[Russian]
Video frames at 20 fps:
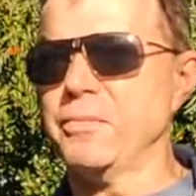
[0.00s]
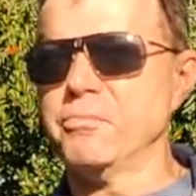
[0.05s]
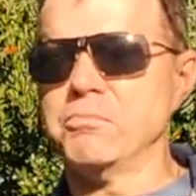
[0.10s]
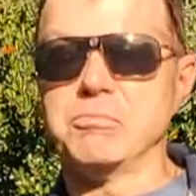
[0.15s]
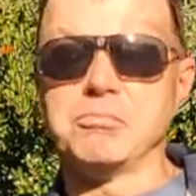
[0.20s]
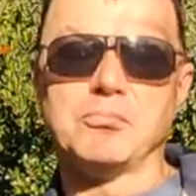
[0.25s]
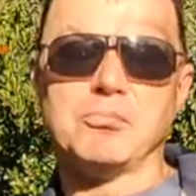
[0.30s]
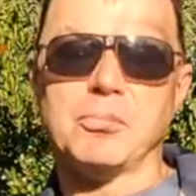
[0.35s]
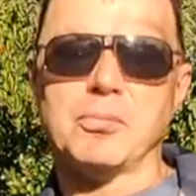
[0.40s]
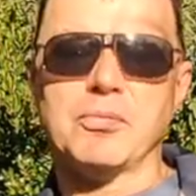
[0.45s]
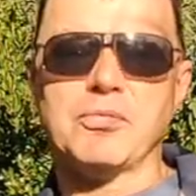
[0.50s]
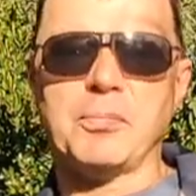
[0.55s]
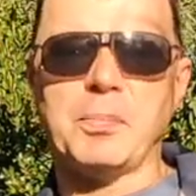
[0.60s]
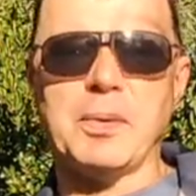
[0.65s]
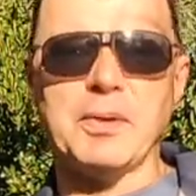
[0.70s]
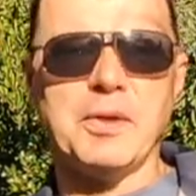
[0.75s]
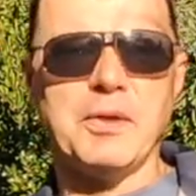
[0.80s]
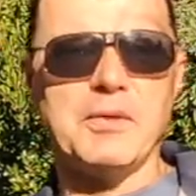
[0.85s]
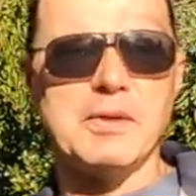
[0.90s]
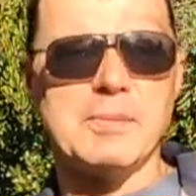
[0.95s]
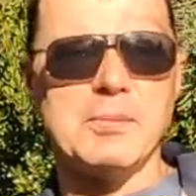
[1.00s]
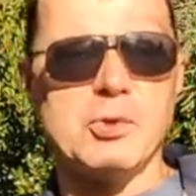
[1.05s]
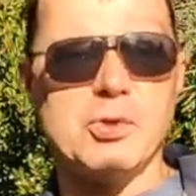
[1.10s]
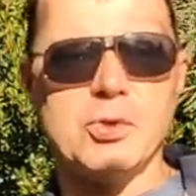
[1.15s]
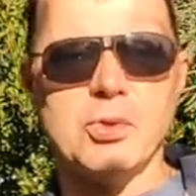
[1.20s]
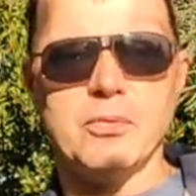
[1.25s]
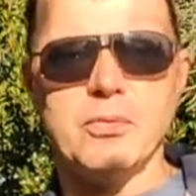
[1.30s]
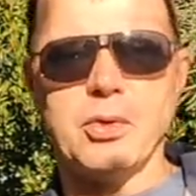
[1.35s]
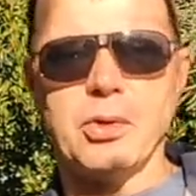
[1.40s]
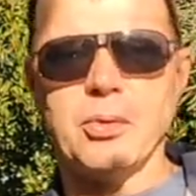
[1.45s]
Ну, вполне возможно,
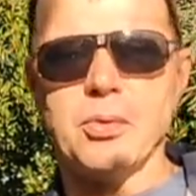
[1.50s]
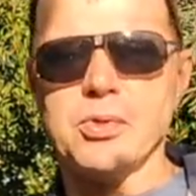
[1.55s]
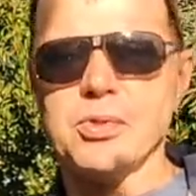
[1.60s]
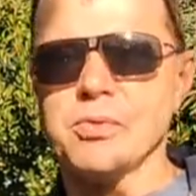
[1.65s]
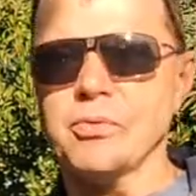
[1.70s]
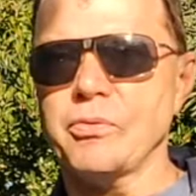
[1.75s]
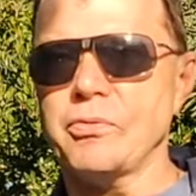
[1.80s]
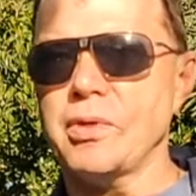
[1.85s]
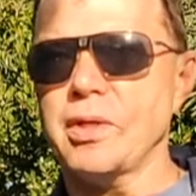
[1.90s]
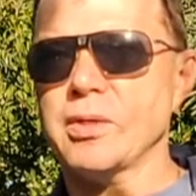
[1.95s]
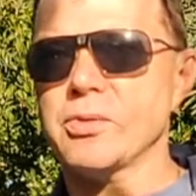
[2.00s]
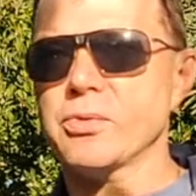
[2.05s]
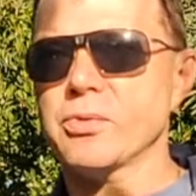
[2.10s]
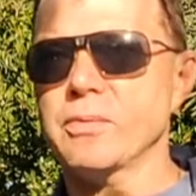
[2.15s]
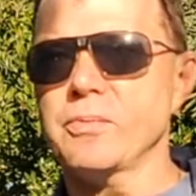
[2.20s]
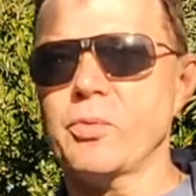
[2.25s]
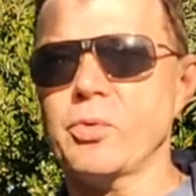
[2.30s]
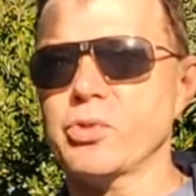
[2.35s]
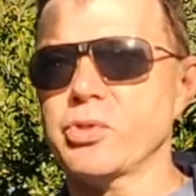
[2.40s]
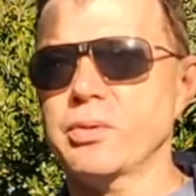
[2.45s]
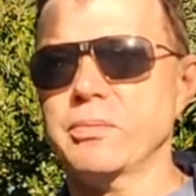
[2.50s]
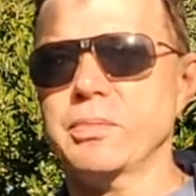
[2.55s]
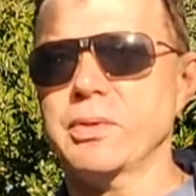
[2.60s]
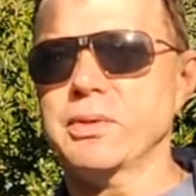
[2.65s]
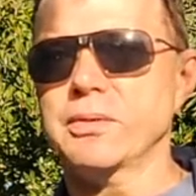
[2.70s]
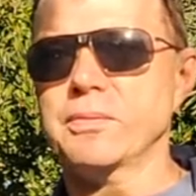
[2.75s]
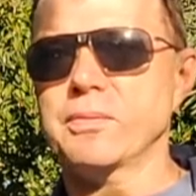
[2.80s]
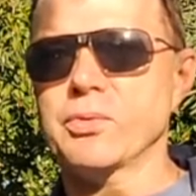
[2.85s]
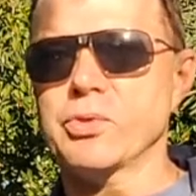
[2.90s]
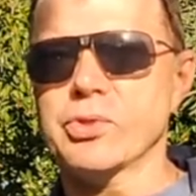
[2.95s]
что вернется в авиацию, может быть.
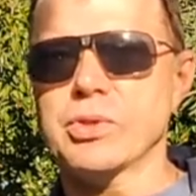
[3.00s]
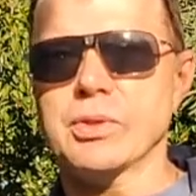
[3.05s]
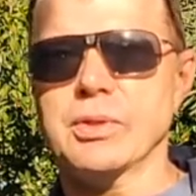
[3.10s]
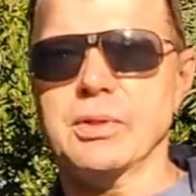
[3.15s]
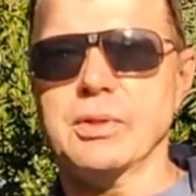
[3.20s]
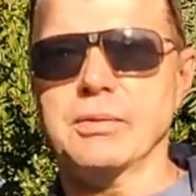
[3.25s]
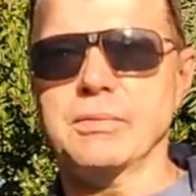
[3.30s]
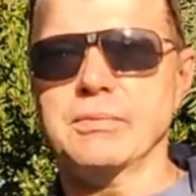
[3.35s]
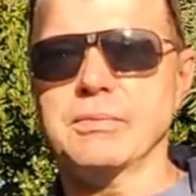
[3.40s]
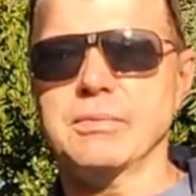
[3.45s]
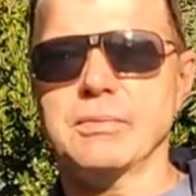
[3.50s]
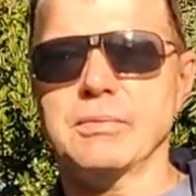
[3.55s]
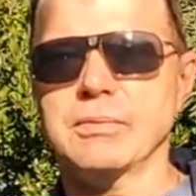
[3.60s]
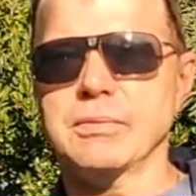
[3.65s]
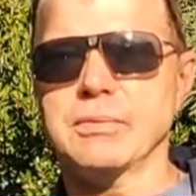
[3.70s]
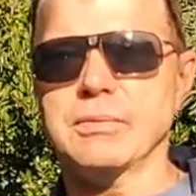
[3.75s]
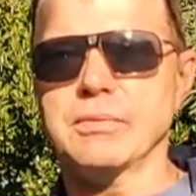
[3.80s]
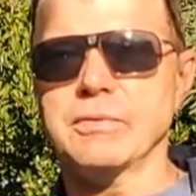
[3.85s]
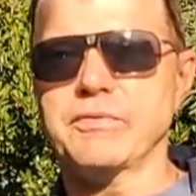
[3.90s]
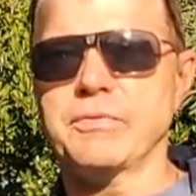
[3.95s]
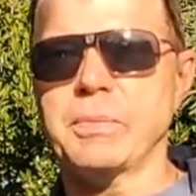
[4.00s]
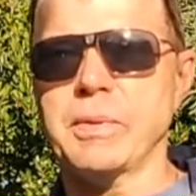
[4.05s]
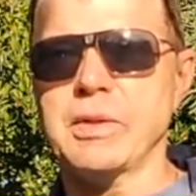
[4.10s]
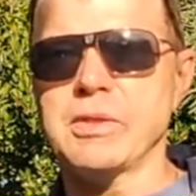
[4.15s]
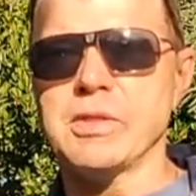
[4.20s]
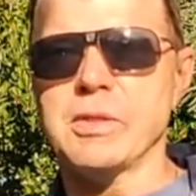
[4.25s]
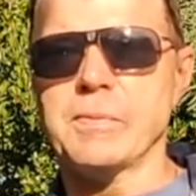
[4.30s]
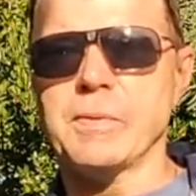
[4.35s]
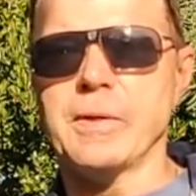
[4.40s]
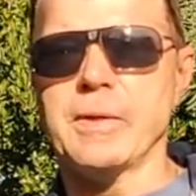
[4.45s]
Потому что, в
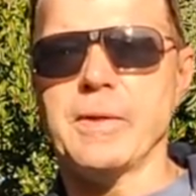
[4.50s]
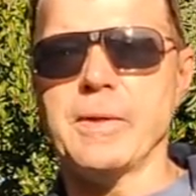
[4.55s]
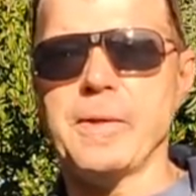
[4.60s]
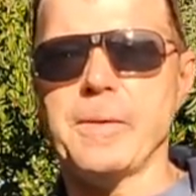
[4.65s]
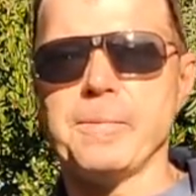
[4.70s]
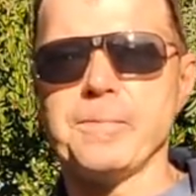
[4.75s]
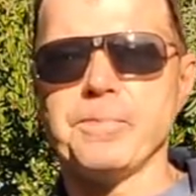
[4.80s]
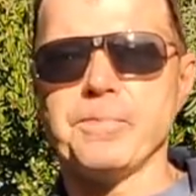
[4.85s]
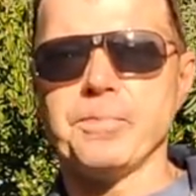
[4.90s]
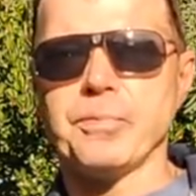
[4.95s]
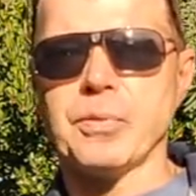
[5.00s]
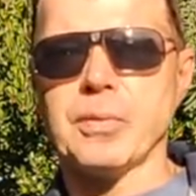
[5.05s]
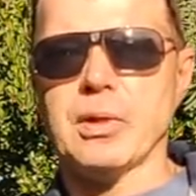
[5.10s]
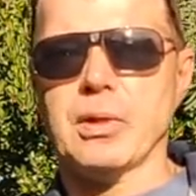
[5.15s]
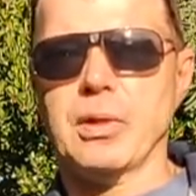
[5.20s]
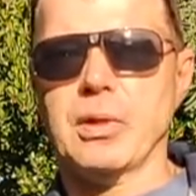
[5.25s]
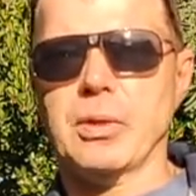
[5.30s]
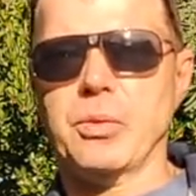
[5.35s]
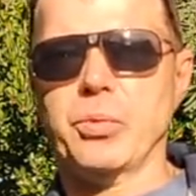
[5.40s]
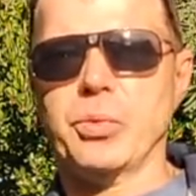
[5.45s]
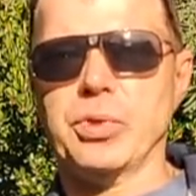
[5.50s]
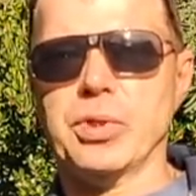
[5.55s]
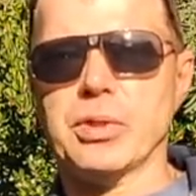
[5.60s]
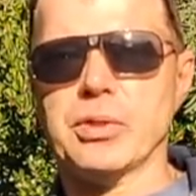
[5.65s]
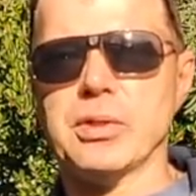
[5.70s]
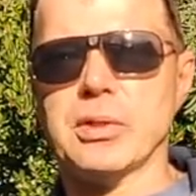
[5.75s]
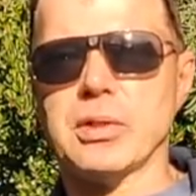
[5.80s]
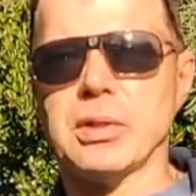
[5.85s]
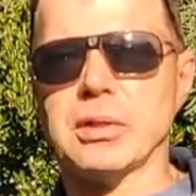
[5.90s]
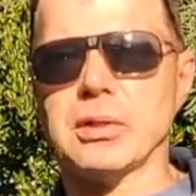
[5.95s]
принципе, а у них
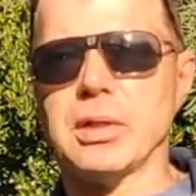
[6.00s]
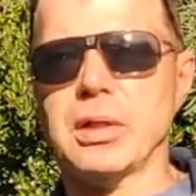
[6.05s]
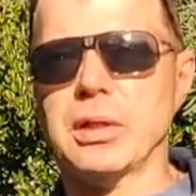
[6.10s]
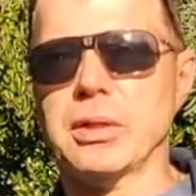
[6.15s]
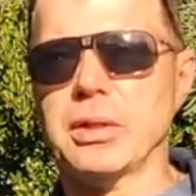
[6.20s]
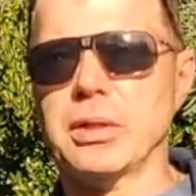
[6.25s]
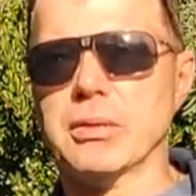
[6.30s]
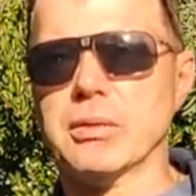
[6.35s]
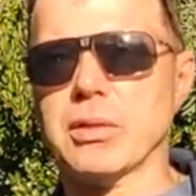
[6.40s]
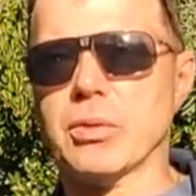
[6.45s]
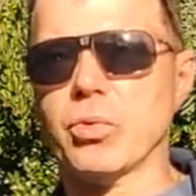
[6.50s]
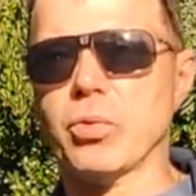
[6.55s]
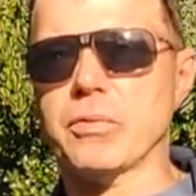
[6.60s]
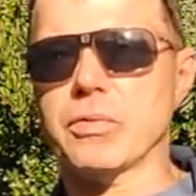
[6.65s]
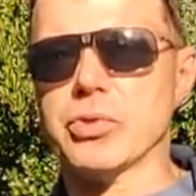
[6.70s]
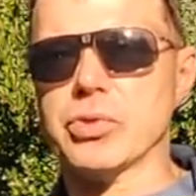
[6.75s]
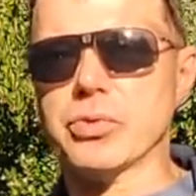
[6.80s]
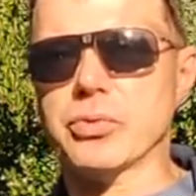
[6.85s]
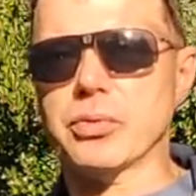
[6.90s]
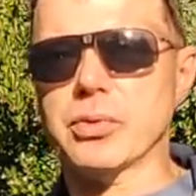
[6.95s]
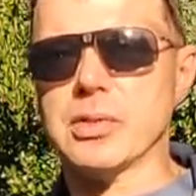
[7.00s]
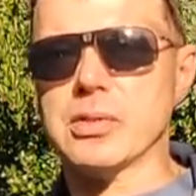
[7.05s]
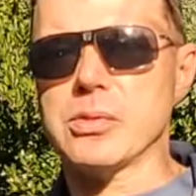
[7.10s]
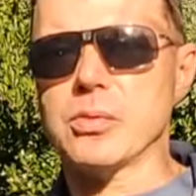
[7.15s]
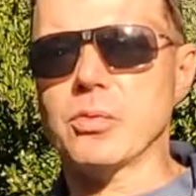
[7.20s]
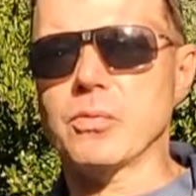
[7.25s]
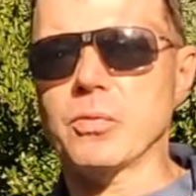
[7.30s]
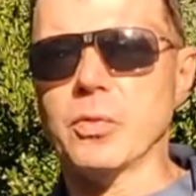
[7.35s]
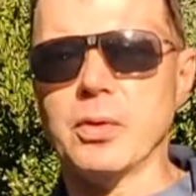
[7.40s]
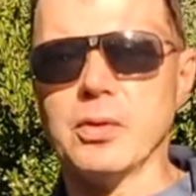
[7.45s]
никогда нет такого, что если
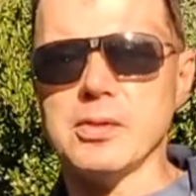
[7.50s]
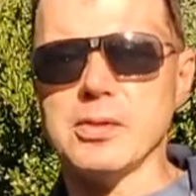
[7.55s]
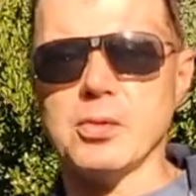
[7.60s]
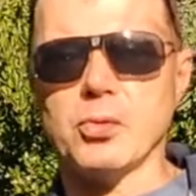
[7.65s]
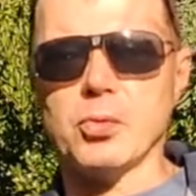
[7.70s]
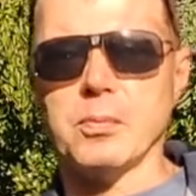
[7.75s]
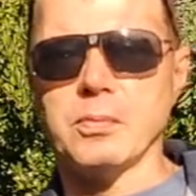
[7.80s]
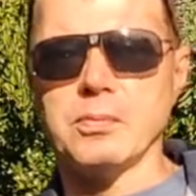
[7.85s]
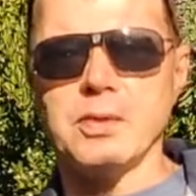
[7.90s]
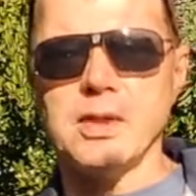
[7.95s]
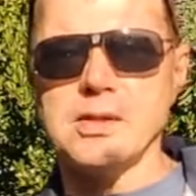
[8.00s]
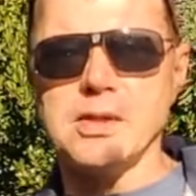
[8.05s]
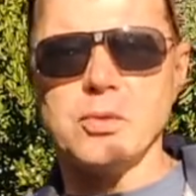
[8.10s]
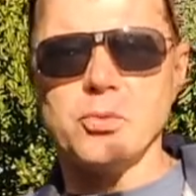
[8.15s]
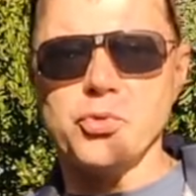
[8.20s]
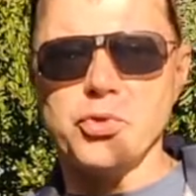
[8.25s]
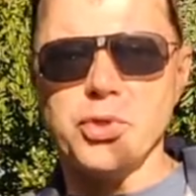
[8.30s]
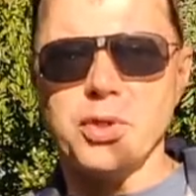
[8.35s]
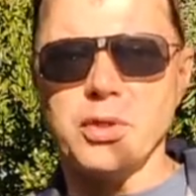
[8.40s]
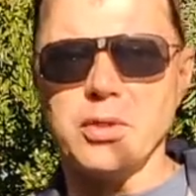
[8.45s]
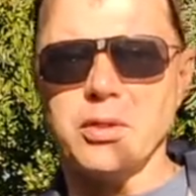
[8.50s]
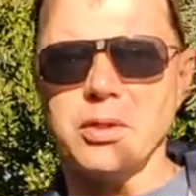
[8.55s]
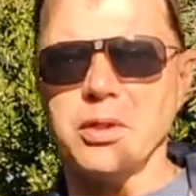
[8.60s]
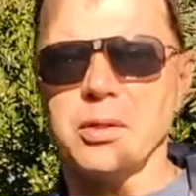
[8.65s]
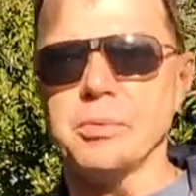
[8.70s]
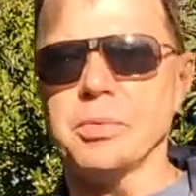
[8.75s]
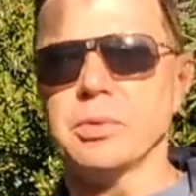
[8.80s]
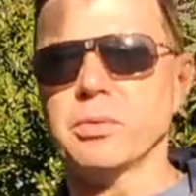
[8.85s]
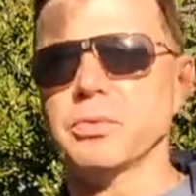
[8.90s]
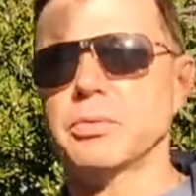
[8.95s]
уволился, то назад уже никогда не
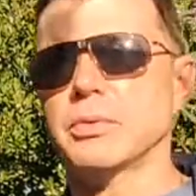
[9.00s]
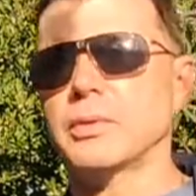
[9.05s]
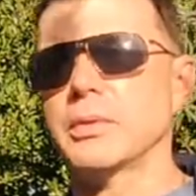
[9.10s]
беру.